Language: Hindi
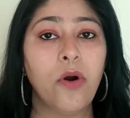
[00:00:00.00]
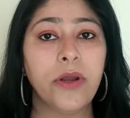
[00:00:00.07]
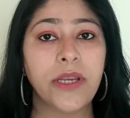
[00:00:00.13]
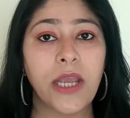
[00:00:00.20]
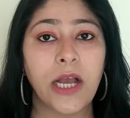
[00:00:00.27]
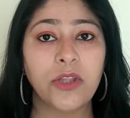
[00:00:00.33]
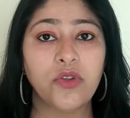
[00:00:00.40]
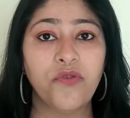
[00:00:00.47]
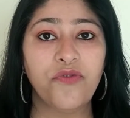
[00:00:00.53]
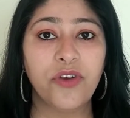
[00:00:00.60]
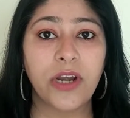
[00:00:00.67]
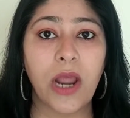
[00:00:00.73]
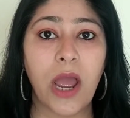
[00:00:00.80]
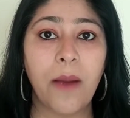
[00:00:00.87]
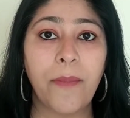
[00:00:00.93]
और या तो
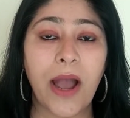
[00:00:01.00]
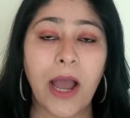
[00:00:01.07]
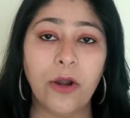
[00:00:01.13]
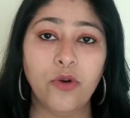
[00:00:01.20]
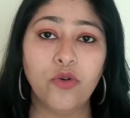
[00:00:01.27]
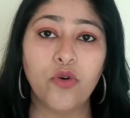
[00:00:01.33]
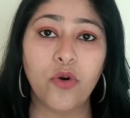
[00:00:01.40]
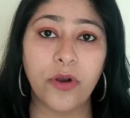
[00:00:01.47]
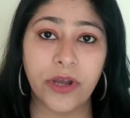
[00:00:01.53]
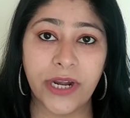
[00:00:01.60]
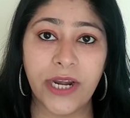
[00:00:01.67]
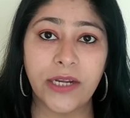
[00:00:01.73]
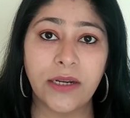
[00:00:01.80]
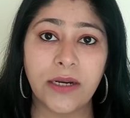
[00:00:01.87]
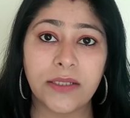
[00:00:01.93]
फिर आप आलू को
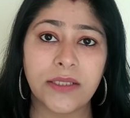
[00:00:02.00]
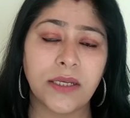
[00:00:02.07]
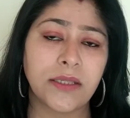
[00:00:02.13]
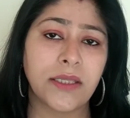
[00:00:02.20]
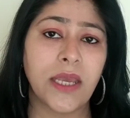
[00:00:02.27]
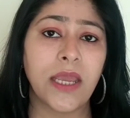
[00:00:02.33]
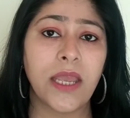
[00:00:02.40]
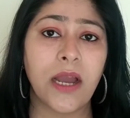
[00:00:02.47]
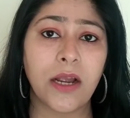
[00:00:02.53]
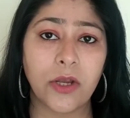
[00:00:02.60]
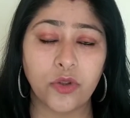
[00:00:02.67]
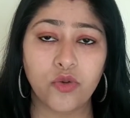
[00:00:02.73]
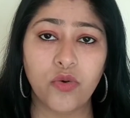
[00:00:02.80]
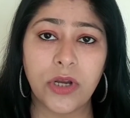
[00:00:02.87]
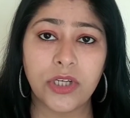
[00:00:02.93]
ग्रेट कर सकते हैं या
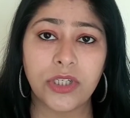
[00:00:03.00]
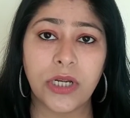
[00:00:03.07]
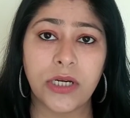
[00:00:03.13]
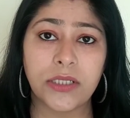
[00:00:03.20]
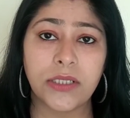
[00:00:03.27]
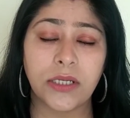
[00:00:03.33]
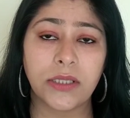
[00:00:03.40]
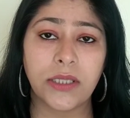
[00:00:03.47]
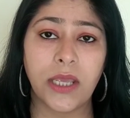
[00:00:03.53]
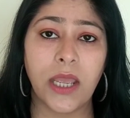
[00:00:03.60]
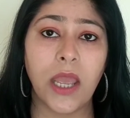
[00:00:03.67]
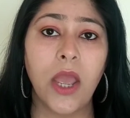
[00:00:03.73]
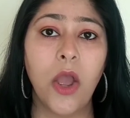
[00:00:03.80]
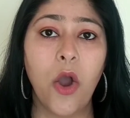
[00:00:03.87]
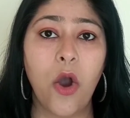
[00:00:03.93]
कद्दूकश कर सकते
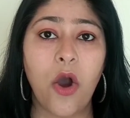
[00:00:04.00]
हैं